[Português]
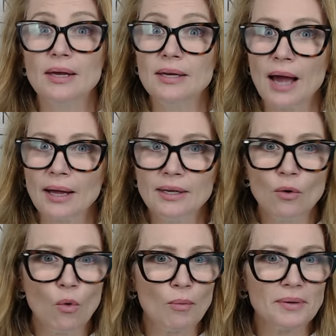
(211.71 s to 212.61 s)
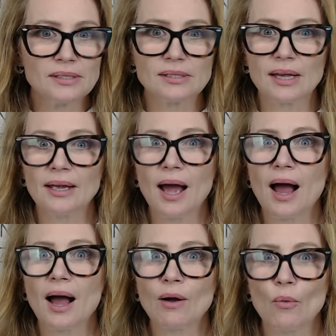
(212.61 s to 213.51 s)
E aí eu comecei
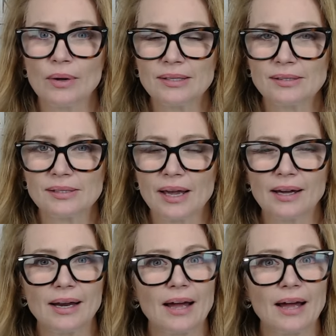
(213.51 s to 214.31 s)
a conhecer, né?